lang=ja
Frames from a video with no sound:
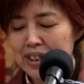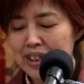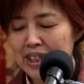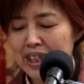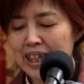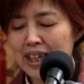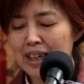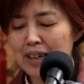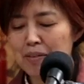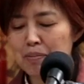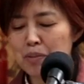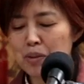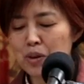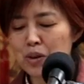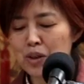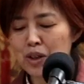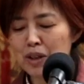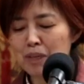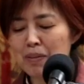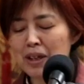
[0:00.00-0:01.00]
で
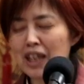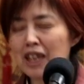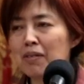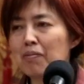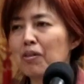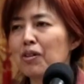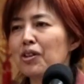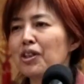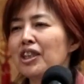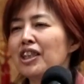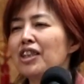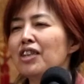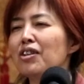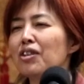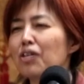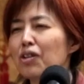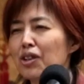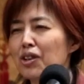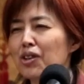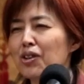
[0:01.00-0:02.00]
もう今にも死
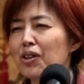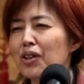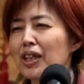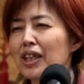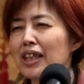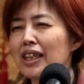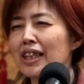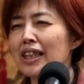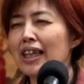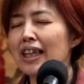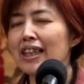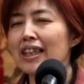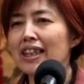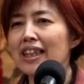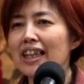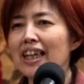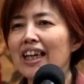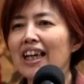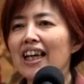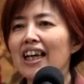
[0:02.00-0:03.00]
ぬという時になっ
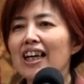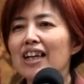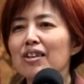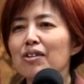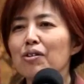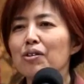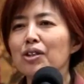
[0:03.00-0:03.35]
て、